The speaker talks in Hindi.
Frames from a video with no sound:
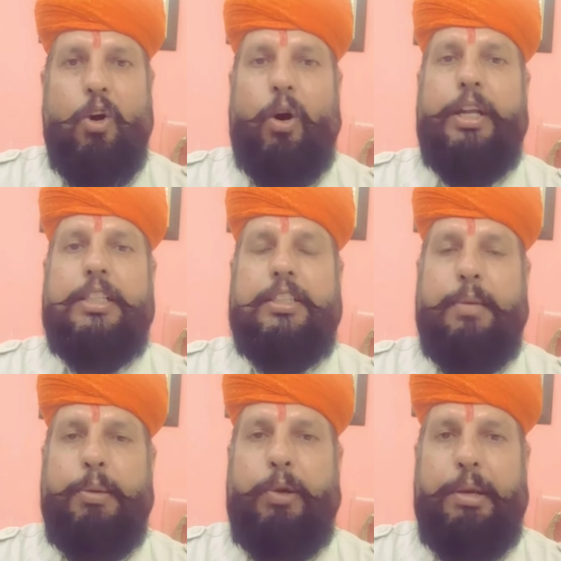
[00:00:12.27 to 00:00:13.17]
और
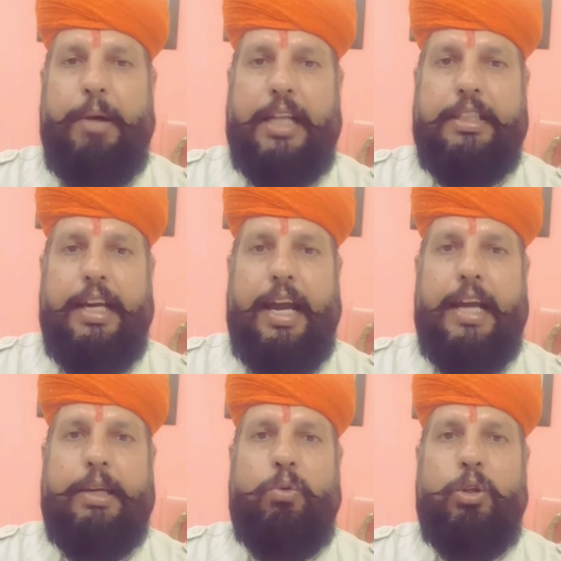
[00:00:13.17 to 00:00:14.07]
इससे भी बुरी बात यह
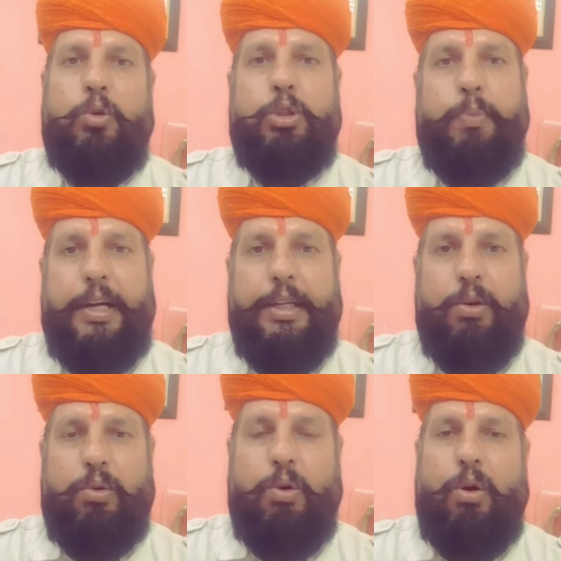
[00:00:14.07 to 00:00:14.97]
है कि उन
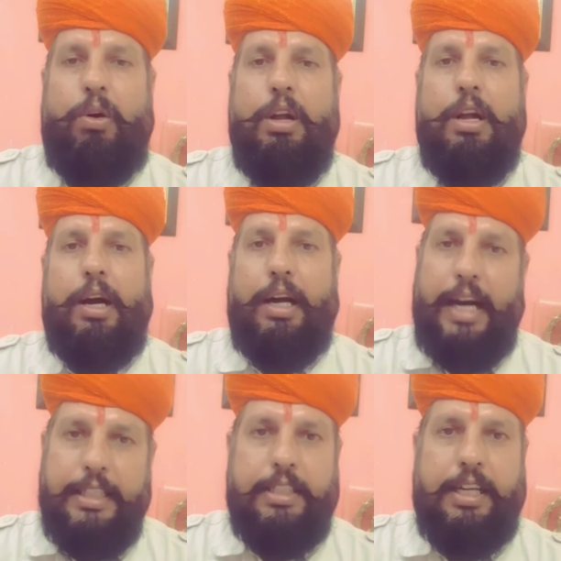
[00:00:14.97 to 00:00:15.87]
घुसपैठियों को
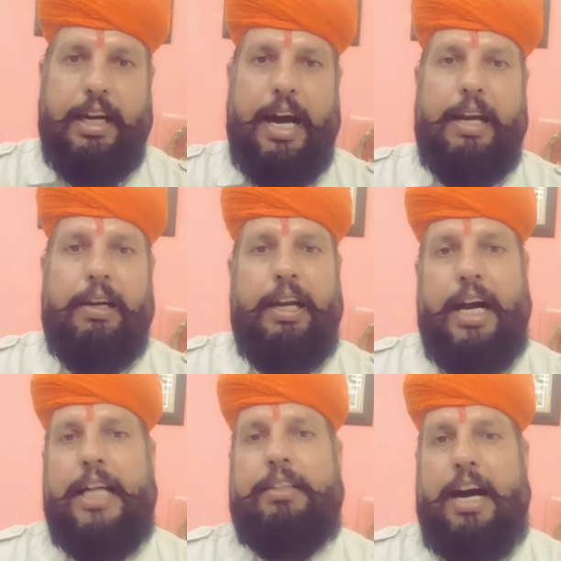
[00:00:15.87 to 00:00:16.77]
राज्य सरकार
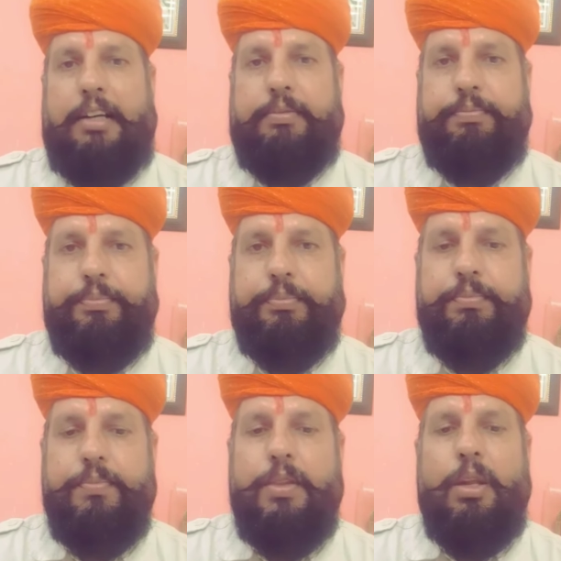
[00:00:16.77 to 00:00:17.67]
लगातार
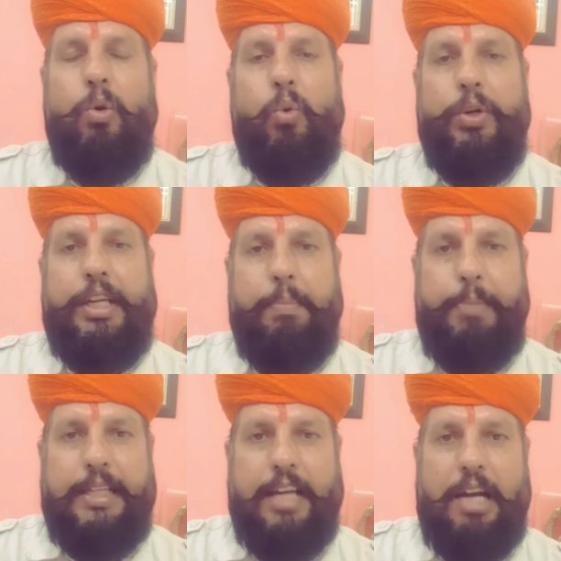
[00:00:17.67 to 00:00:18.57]
उनकी
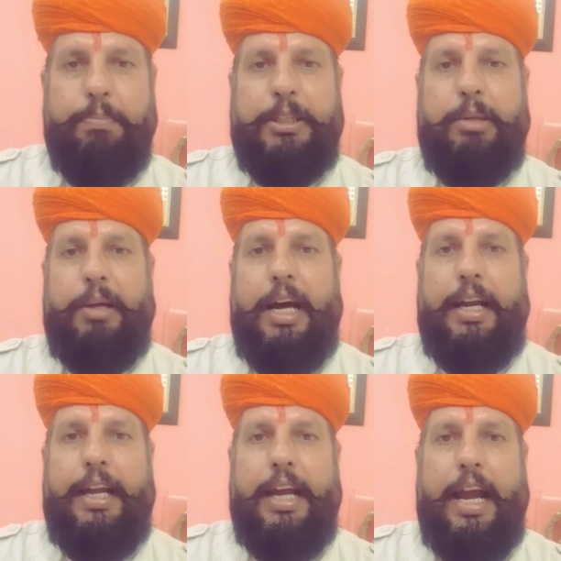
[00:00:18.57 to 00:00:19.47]
पहचान पत्र बना
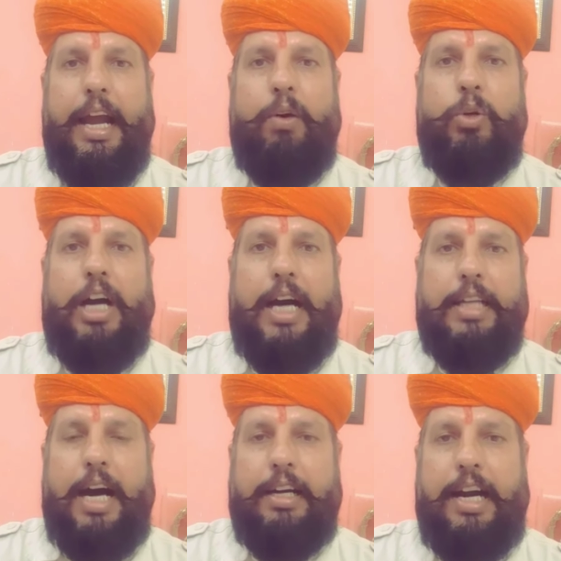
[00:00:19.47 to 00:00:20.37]
रही है उनका
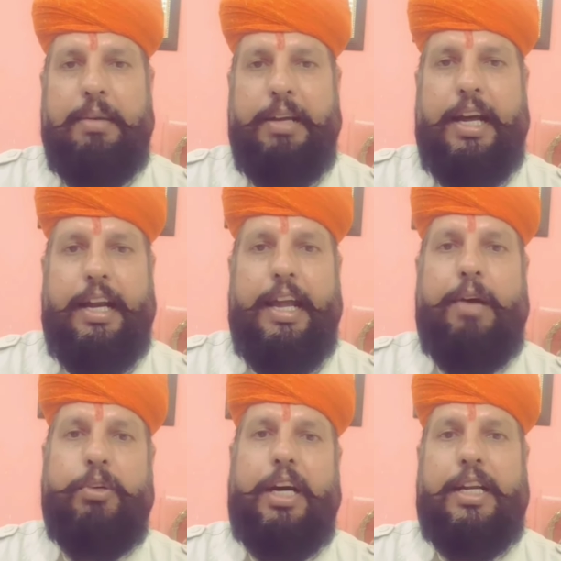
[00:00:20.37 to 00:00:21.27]
आधार कार्ड बना रही
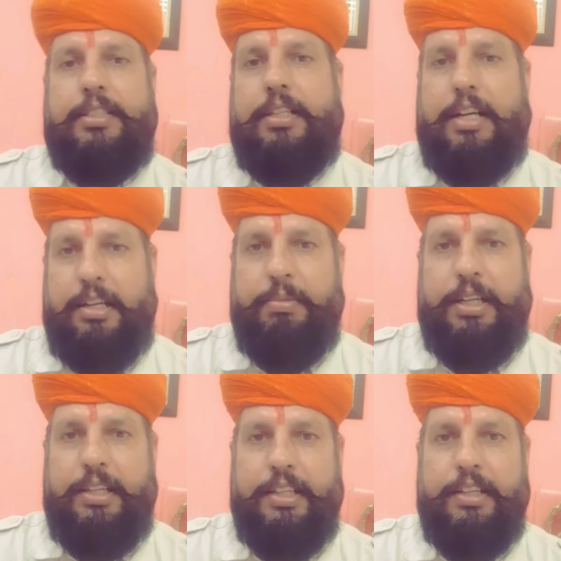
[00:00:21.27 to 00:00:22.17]
है उनका राशन कार्ड
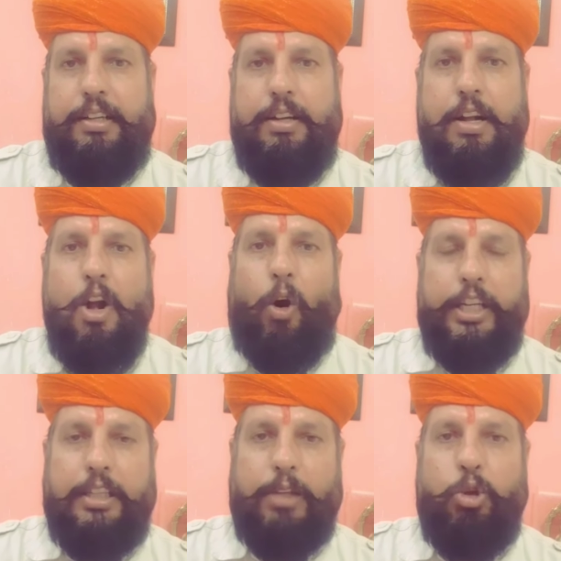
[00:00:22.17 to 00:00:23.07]
बना रही है और
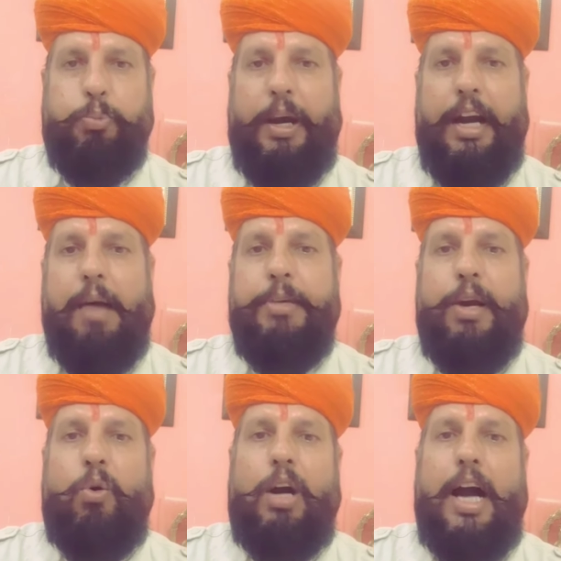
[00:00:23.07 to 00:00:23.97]
इसका दुष्परिणाम
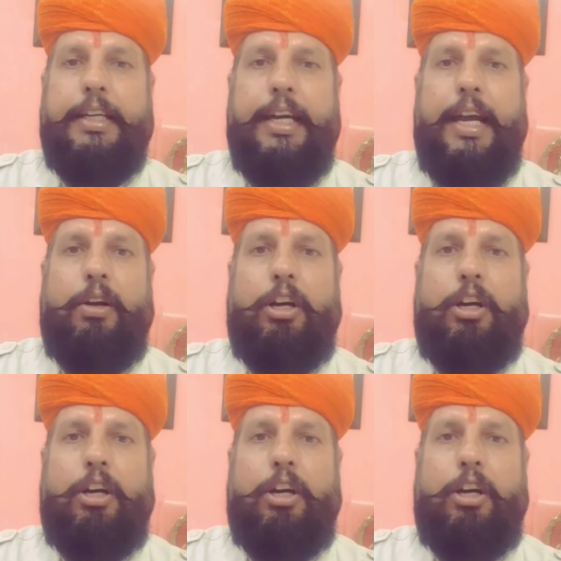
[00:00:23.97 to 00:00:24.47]
यह होगा कि